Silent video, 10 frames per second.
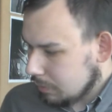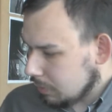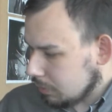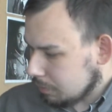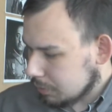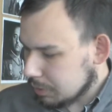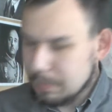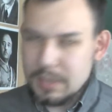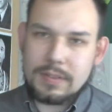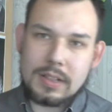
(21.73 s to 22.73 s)
E, proszę
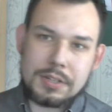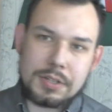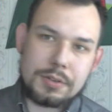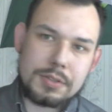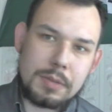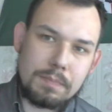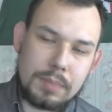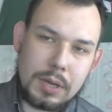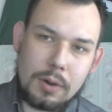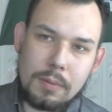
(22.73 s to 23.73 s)
Państwa, dlaczego z
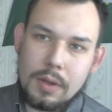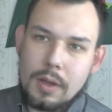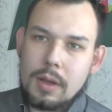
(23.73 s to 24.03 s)
hippiką?